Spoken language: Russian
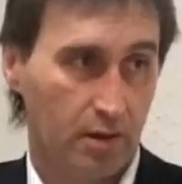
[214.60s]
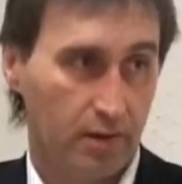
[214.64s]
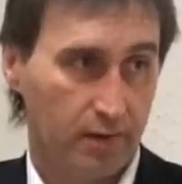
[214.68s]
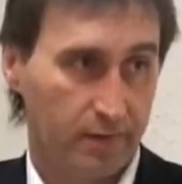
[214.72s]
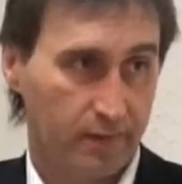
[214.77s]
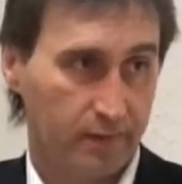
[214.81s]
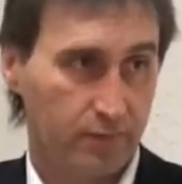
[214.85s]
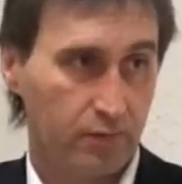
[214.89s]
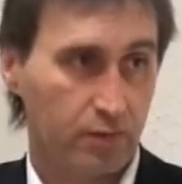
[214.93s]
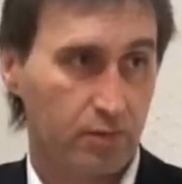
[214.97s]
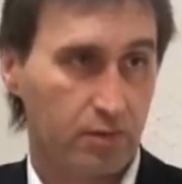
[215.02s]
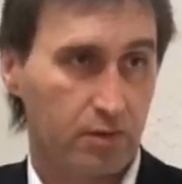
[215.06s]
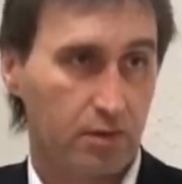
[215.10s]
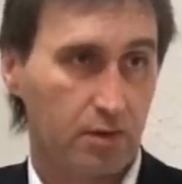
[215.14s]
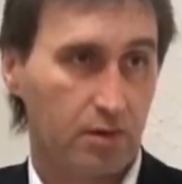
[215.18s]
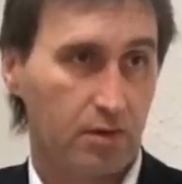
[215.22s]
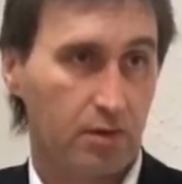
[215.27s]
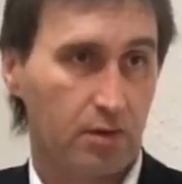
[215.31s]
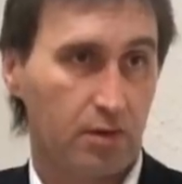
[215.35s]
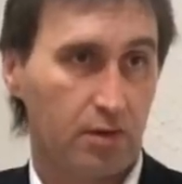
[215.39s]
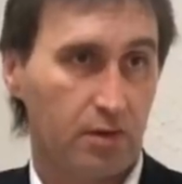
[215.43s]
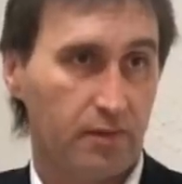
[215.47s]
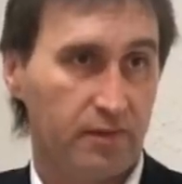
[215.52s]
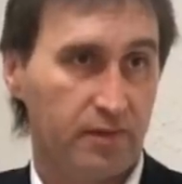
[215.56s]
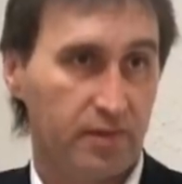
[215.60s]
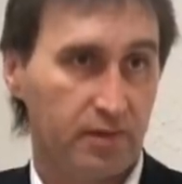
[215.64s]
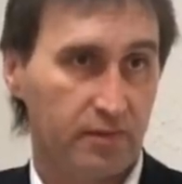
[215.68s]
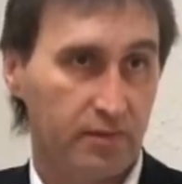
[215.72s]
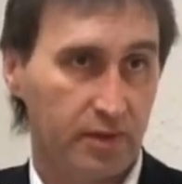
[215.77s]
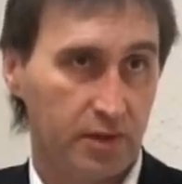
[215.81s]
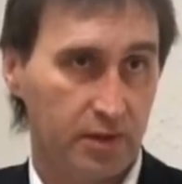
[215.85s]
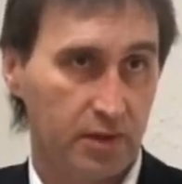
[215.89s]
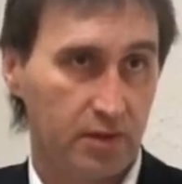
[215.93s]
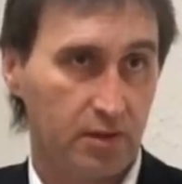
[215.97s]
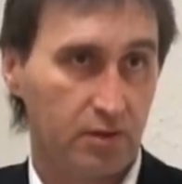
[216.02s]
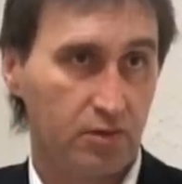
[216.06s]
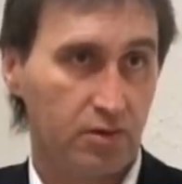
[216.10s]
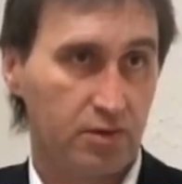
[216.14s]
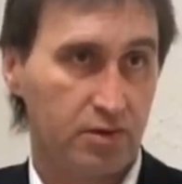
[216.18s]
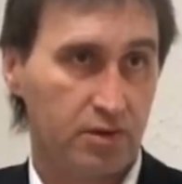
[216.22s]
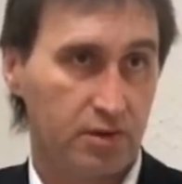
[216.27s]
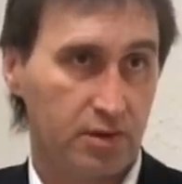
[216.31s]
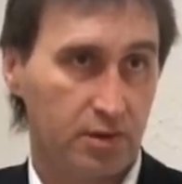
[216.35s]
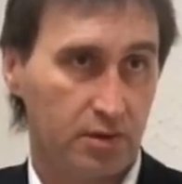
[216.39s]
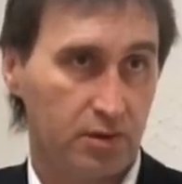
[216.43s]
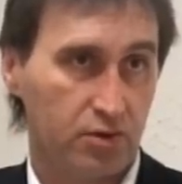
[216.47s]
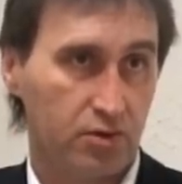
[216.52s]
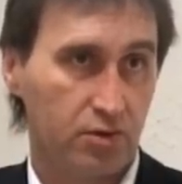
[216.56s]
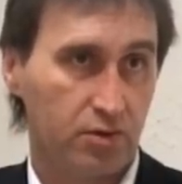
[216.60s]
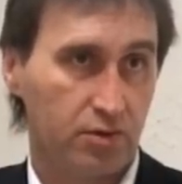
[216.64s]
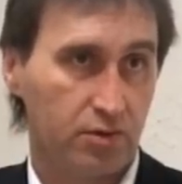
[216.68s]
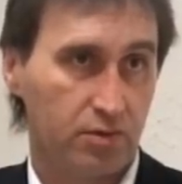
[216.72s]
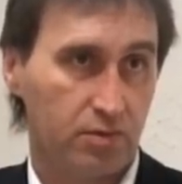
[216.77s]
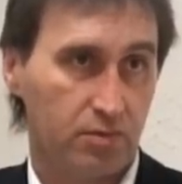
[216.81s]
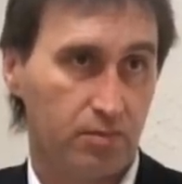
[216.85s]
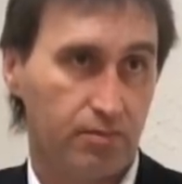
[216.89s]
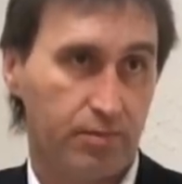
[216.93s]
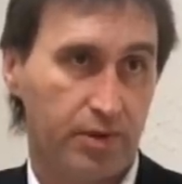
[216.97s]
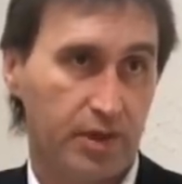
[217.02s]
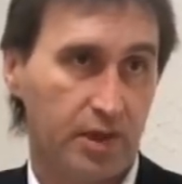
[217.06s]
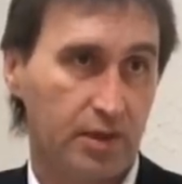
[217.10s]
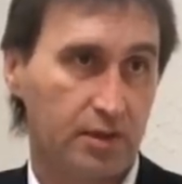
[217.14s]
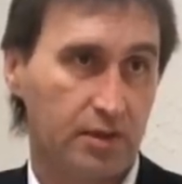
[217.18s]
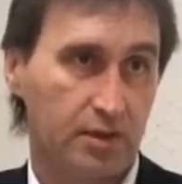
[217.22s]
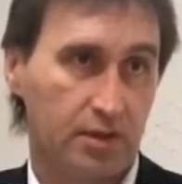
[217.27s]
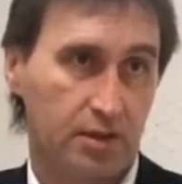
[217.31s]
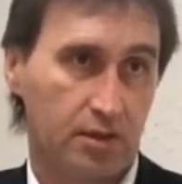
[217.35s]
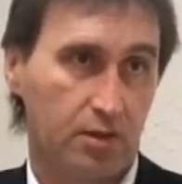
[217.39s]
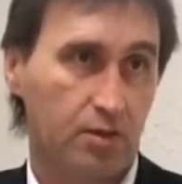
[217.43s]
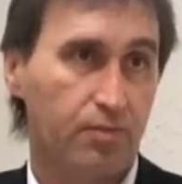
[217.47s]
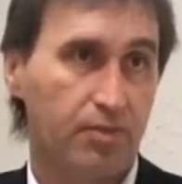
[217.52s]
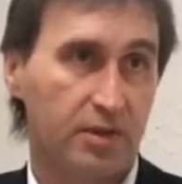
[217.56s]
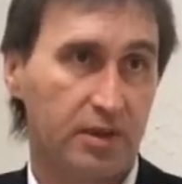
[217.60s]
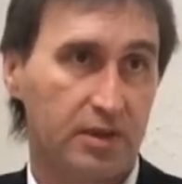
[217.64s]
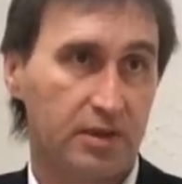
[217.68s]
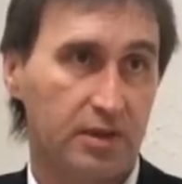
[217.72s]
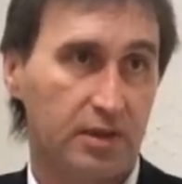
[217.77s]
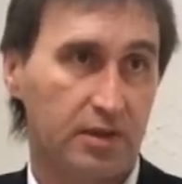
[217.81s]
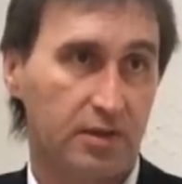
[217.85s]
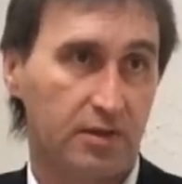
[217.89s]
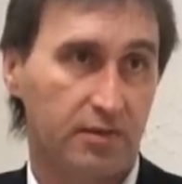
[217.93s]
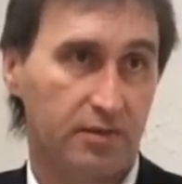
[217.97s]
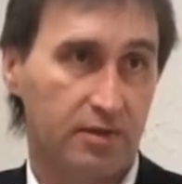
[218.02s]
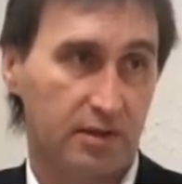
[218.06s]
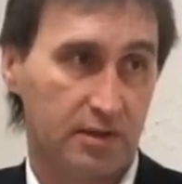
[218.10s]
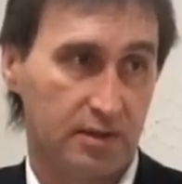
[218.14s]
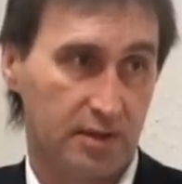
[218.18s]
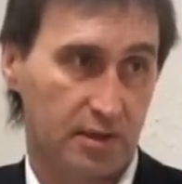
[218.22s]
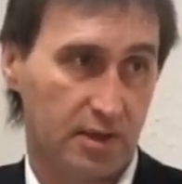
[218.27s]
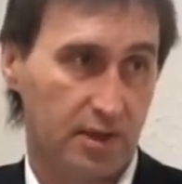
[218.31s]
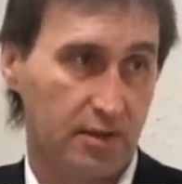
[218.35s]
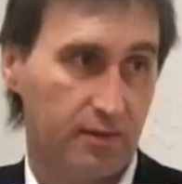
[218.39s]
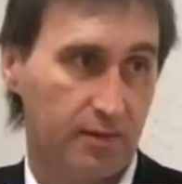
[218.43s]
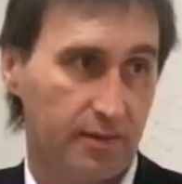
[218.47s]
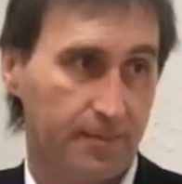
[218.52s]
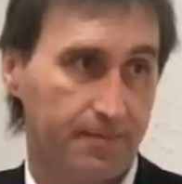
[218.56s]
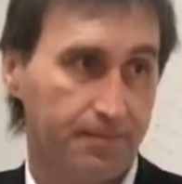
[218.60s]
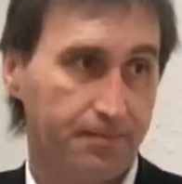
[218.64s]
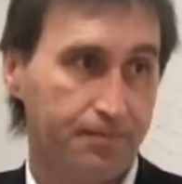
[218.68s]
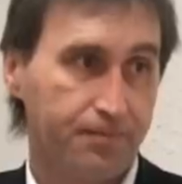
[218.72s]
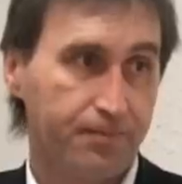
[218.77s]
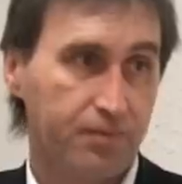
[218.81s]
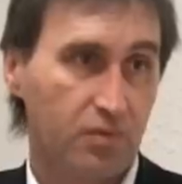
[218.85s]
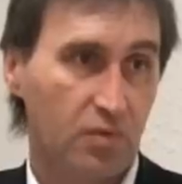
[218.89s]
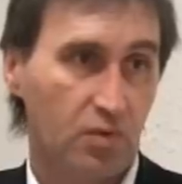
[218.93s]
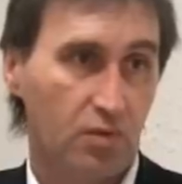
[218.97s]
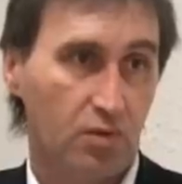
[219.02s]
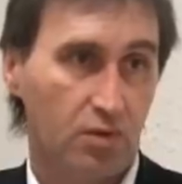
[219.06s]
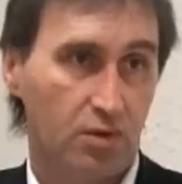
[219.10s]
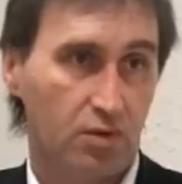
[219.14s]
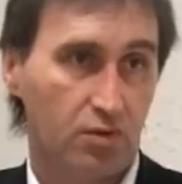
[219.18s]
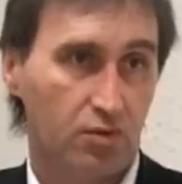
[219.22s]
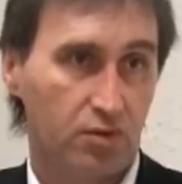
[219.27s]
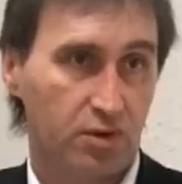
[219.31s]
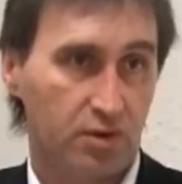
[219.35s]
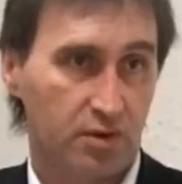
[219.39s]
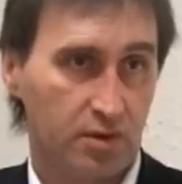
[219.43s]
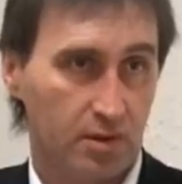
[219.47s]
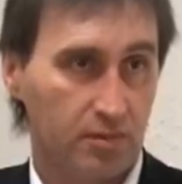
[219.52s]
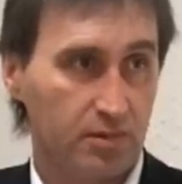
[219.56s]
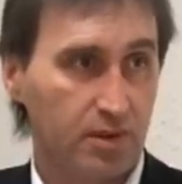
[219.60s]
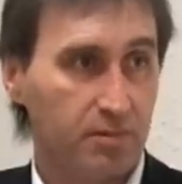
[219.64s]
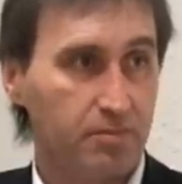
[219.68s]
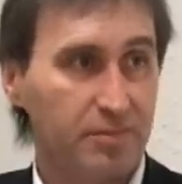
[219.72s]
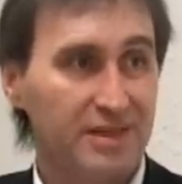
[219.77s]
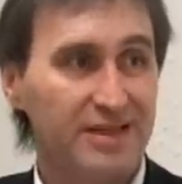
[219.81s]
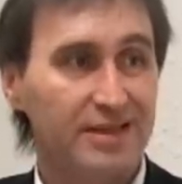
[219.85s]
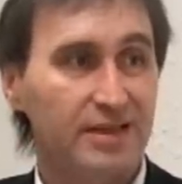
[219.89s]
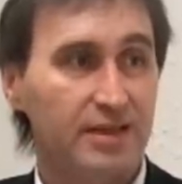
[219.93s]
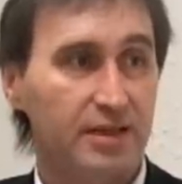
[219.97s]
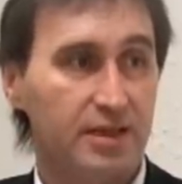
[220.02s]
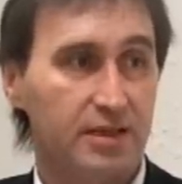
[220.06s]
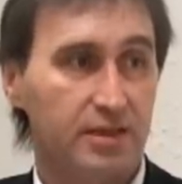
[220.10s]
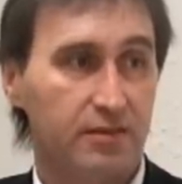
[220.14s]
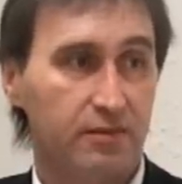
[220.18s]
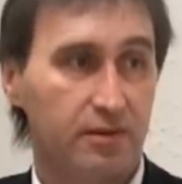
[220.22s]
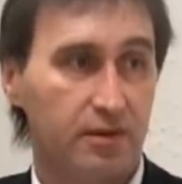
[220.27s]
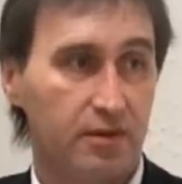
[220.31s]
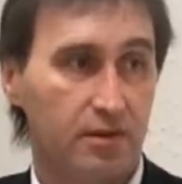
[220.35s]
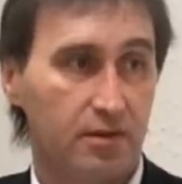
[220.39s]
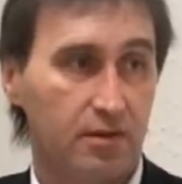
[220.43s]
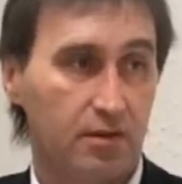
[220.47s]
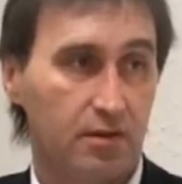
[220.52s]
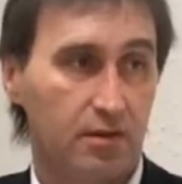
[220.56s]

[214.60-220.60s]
Вот. А в январе рост цен еще порядка 3% составил, но это уже, скажем так, последствия.